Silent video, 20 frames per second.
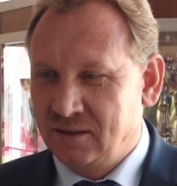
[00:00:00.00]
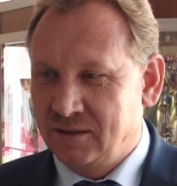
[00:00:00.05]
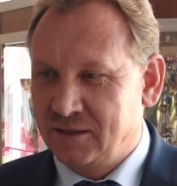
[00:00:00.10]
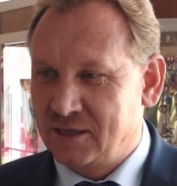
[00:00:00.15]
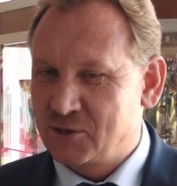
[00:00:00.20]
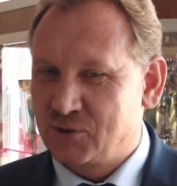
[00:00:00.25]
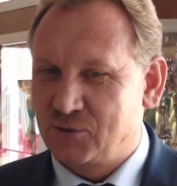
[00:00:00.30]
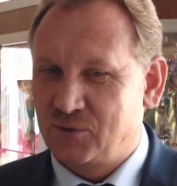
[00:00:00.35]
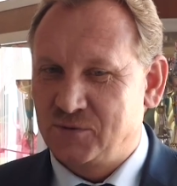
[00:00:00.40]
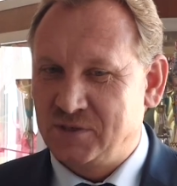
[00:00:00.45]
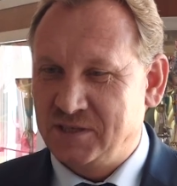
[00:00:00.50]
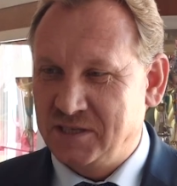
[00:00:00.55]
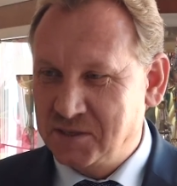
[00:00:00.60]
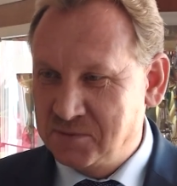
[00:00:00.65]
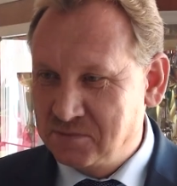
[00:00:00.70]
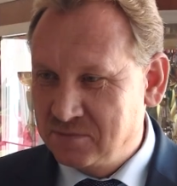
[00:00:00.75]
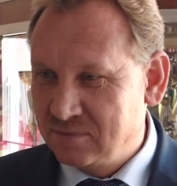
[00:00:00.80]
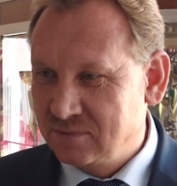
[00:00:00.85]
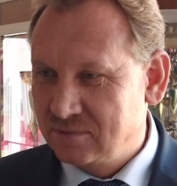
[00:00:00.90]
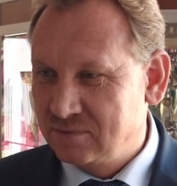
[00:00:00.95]
Так что
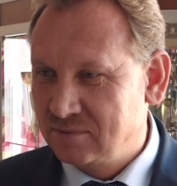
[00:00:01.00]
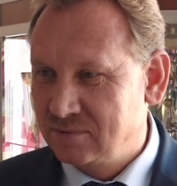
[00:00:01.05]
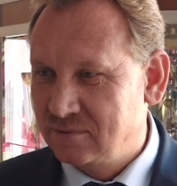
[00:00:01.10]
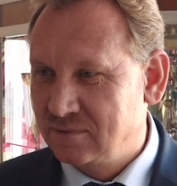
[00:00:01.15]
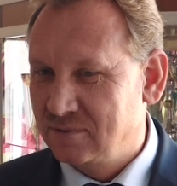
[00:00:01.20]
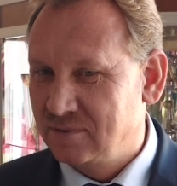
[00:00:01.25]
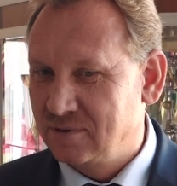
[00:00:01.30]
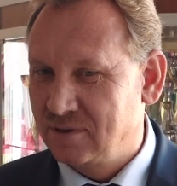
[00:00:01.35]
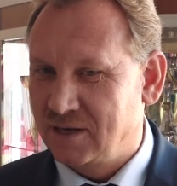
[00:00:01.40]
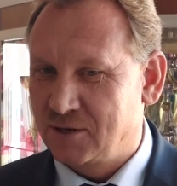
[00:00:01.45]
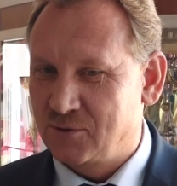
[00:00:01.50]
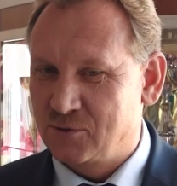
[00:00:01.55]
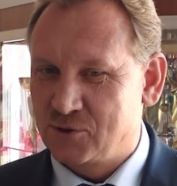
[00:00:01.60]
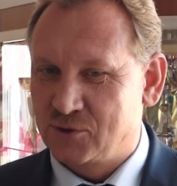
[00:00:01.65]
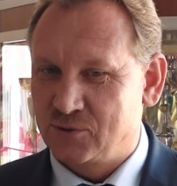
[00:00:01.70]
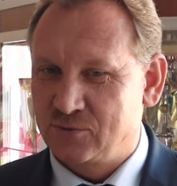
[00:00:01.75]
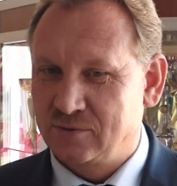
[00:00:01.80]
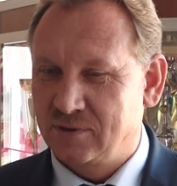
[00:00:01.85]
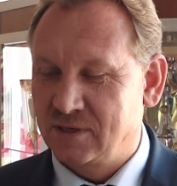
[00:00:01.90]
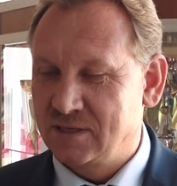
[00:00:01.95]
всем
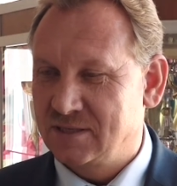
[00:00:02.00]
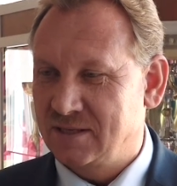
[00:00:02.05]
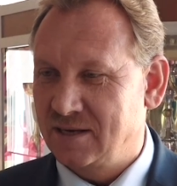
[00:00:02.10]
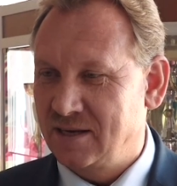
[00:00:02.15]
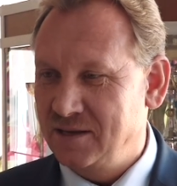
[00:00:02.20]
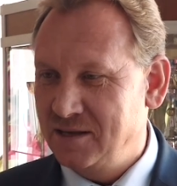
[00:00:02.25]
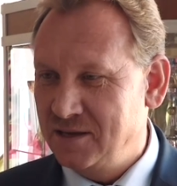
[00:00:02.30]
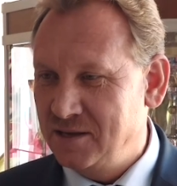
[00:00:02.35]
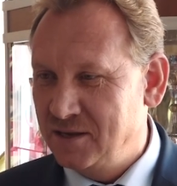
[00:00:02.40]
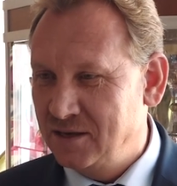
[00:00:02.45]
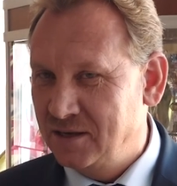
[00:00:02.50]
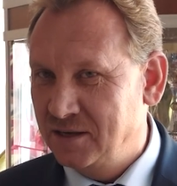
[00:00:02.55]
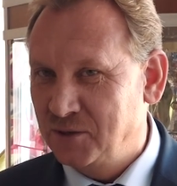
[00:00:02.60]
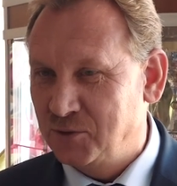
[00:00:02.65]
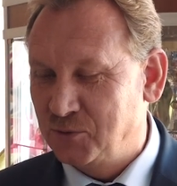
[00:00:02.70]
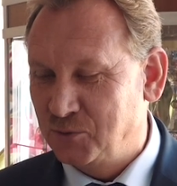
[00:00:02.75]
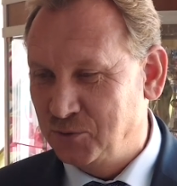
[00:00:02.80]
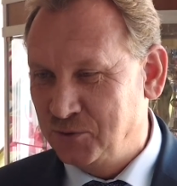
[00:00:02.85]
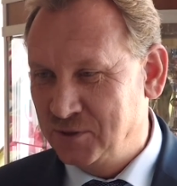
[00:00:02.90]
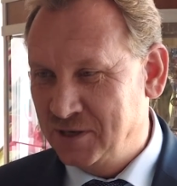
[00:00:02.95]
хорошего настроения,
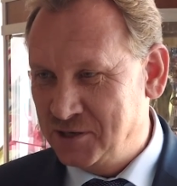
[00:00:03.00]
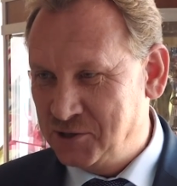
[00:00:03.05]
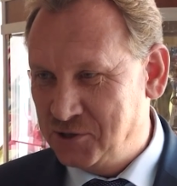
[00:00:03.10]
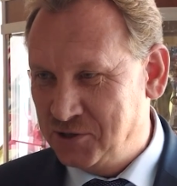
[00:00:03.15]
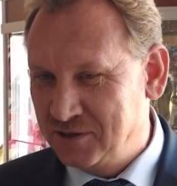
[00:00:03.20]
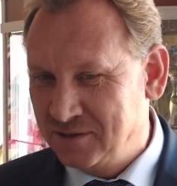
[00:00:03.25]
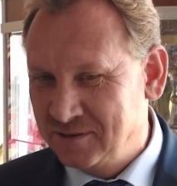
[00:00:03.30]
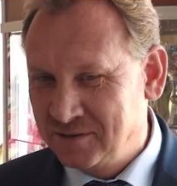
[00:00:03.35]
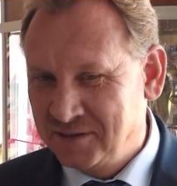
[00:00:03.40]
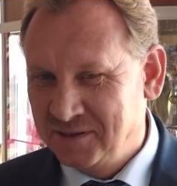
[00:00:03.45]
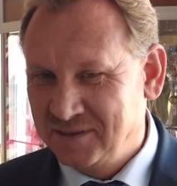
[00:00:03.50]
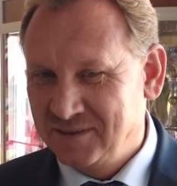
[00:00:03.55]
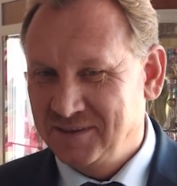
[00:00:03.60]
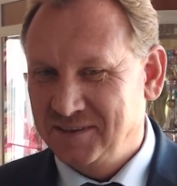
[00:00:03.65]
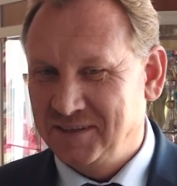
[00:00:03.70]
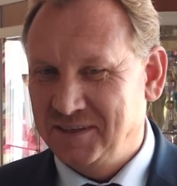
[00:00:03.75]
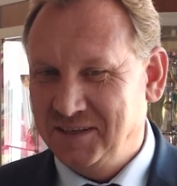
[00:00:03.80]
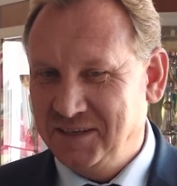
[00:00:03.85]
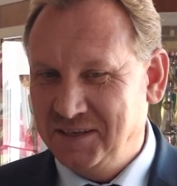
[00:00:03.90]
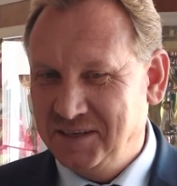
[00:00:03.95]
удачи
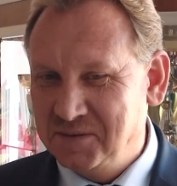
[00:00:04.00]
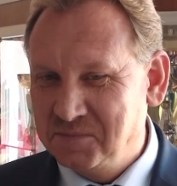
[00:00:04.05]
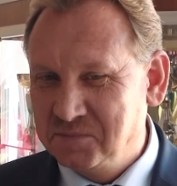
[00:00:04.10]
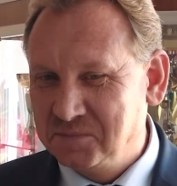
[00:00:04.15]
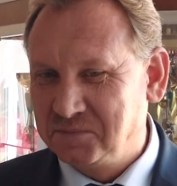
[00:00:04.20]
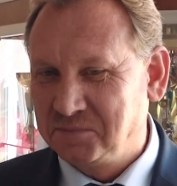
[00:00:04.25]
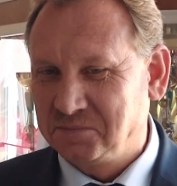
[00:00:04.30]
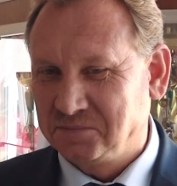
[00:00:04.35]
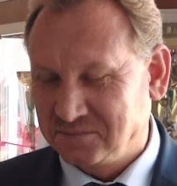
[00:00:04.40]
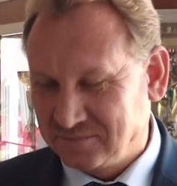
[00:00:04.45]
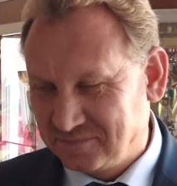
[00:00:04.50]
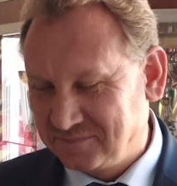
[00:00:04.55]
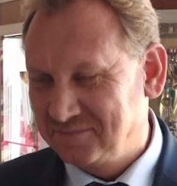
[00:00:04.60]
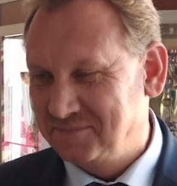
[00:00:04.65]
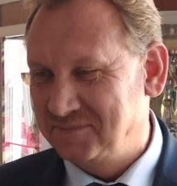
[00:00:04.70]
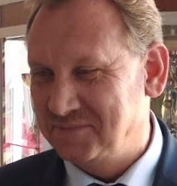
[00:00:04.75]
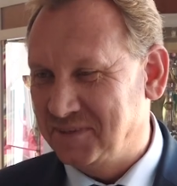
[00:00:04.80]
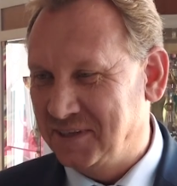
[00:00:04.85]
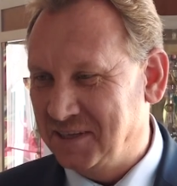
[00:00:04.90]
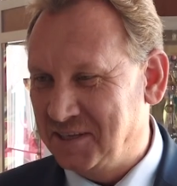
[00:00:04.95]
и
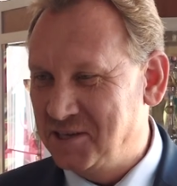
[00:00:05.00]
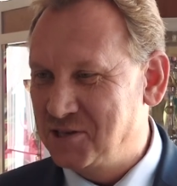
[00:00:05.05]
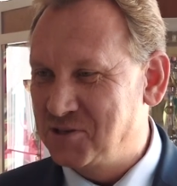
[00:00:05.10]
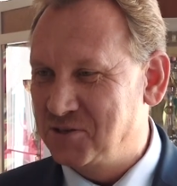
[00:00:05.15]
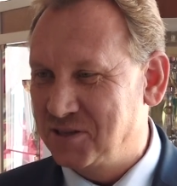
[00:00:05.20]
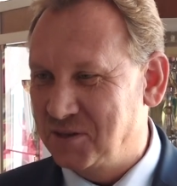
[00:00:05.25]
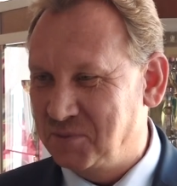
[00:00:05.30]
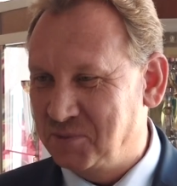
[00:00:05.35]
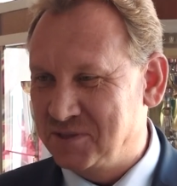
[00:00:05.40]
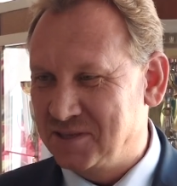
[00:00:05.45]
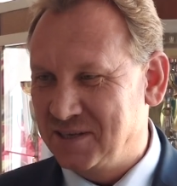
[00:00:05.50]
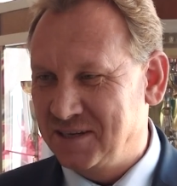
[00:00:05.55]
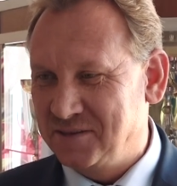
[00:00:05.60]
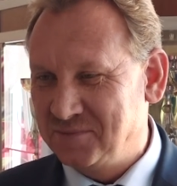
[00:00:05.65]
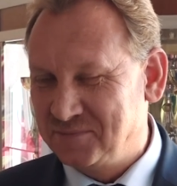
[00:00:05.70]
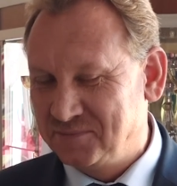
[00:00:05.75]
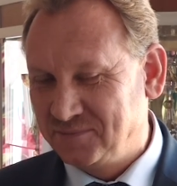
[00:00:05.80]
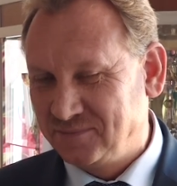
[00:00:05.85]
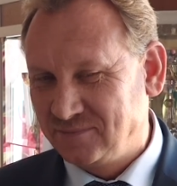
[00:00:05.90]
отлично написать.